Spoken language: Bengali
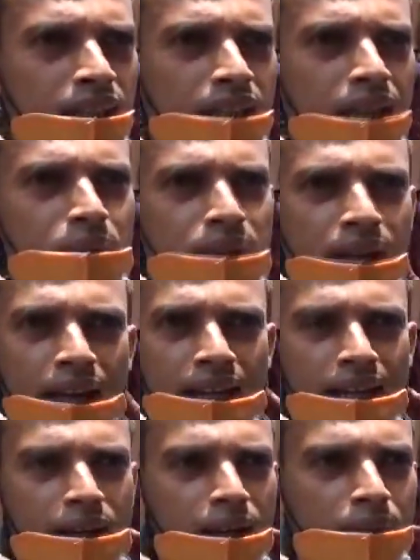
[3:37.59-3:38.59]
তারপরে না
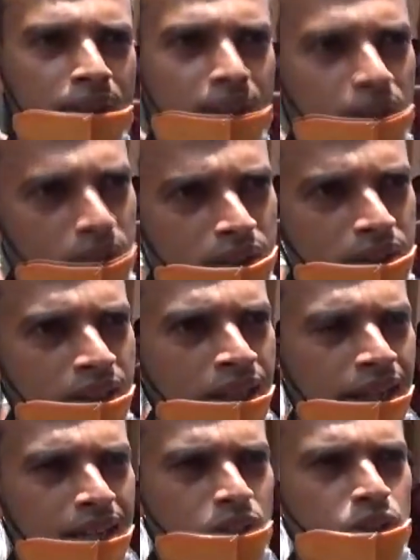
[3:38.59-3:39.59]
গেলে আমাদের ওই
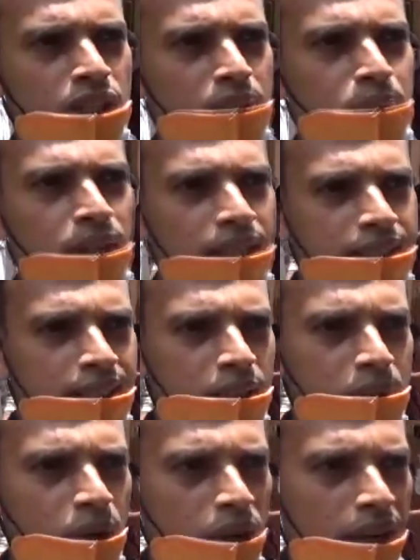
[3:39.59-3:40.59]
এসডু সাহেব বলে যে
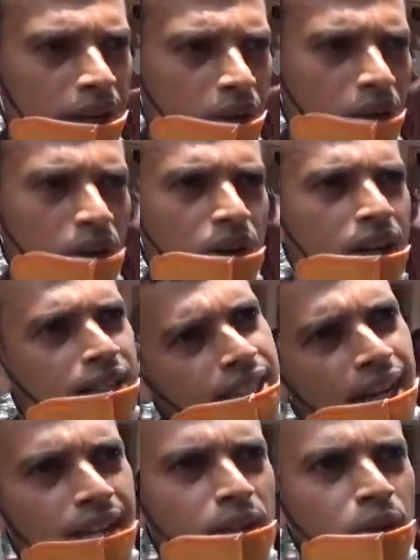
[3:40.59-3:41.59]
তুমি করলে করো নাহলে
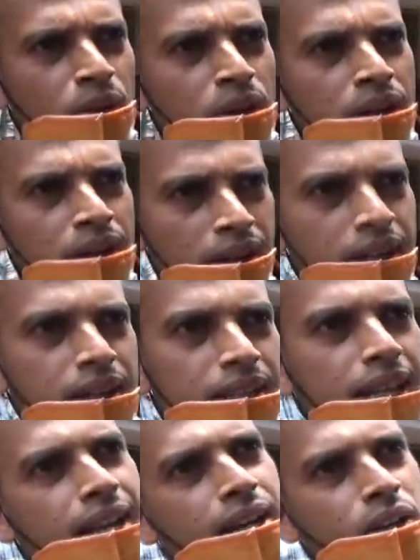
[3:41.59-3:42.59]
ছেড়া দাও হ্যাঁ
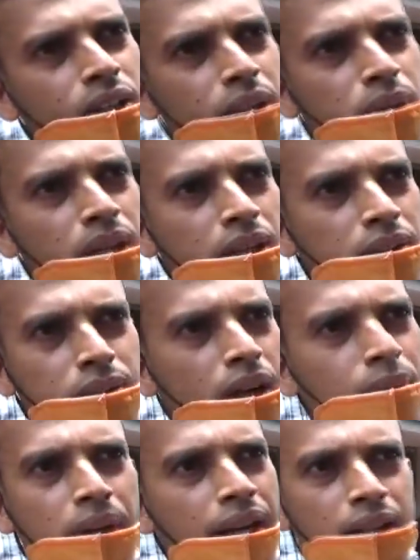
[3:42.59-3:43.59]
ডাইরেক্ট কথা বলে
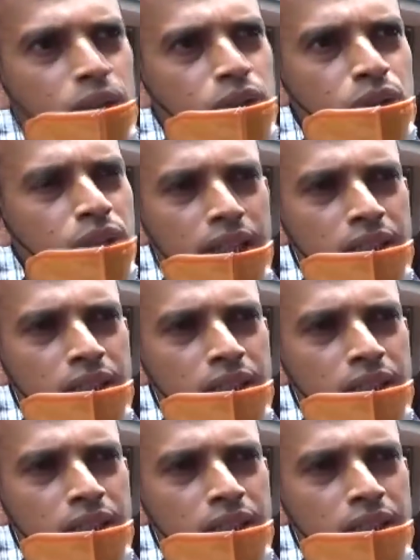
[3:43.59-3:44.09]
আমরা এত কিছু